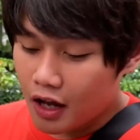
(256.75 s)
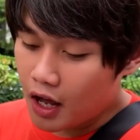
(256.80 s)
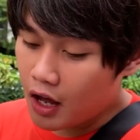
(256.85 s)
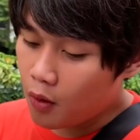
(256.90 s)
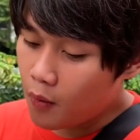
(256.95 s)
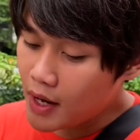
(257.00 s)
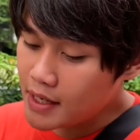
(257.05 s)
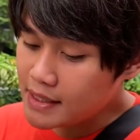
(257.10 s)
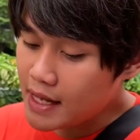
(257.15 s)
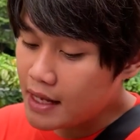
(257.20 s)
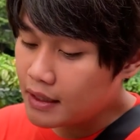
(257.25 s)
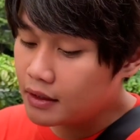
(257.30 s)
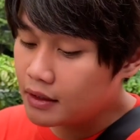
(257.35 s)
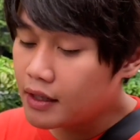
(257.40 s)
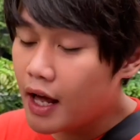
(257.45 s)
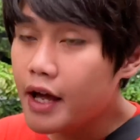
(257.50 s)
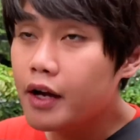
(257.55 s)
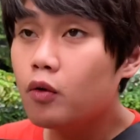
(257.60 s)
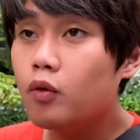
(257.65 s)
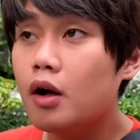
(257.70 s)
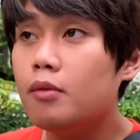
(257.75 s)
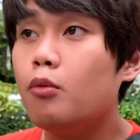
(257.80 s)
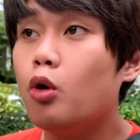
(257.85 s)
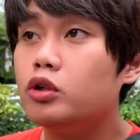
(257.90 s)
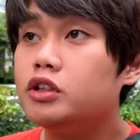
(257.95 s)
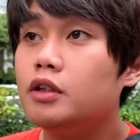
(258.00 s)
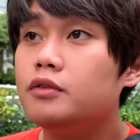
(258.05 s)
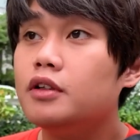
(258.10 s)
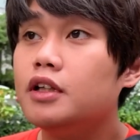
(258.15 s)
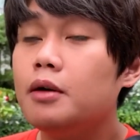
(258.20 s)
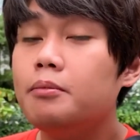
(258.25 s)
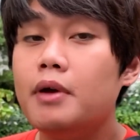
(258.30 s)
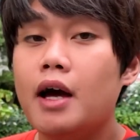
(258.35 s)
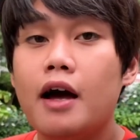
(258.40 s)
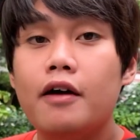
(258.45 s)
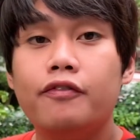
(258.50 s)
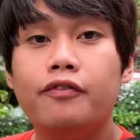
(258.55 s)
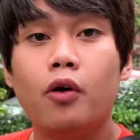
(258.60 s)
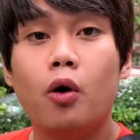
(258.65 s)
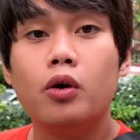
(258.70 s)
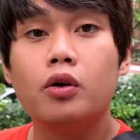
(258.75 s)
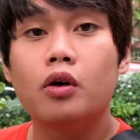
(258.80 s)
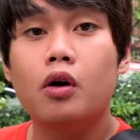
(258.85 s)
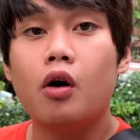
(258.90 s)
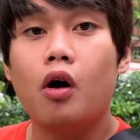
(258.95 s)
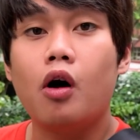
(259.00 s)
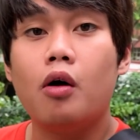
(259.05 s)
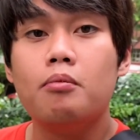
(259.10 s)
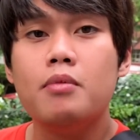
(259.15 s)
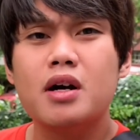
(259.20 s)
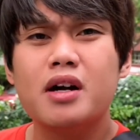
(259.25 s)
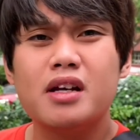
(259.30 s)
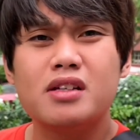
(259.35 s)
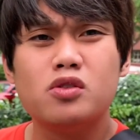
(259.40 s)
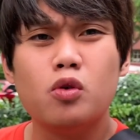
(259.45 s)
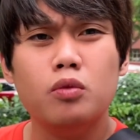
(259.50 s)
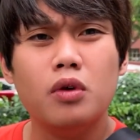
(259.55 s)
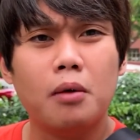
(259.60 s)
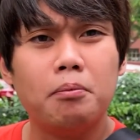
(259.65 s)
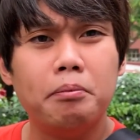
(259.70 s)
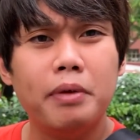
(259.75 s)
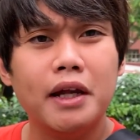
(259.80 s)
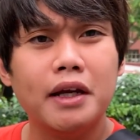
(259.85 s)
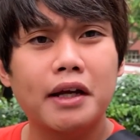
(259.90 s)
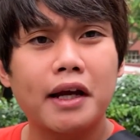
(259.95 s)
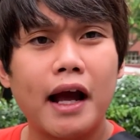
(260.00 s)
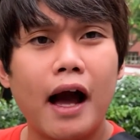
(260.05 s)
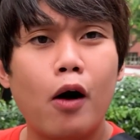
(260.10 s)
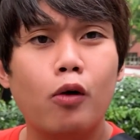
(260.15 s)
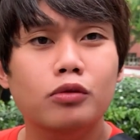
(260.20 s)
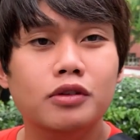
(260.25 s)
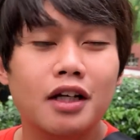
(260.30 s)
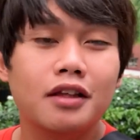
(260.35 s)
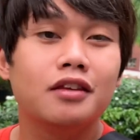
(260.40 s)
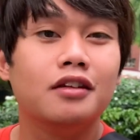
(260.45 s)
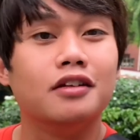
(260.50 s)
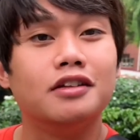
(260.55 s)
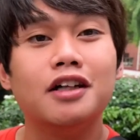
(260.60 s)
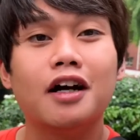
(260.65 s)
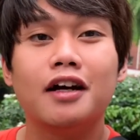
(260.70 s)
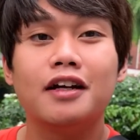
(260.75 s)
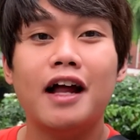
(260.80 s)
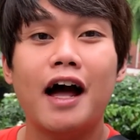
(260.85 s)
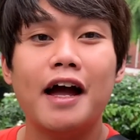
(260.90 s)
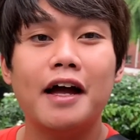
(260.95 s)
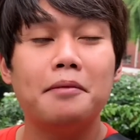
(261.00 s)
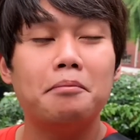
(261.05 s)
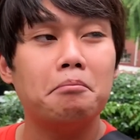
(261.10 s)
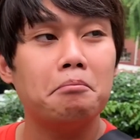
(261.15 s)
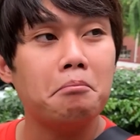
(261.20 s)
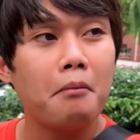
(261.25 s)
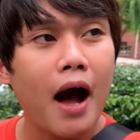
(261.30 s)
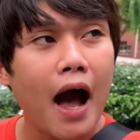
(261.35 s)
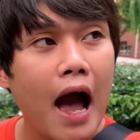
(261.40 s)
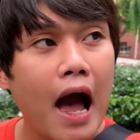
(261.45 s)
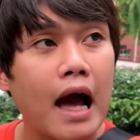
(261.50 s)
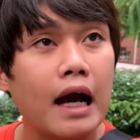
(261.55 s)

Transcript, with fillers: À, ngoài ra thì đây cũng là một trong những thiết bị iPhone có mức cái dung lượng pin cao nhất từ trước đến nay 3.969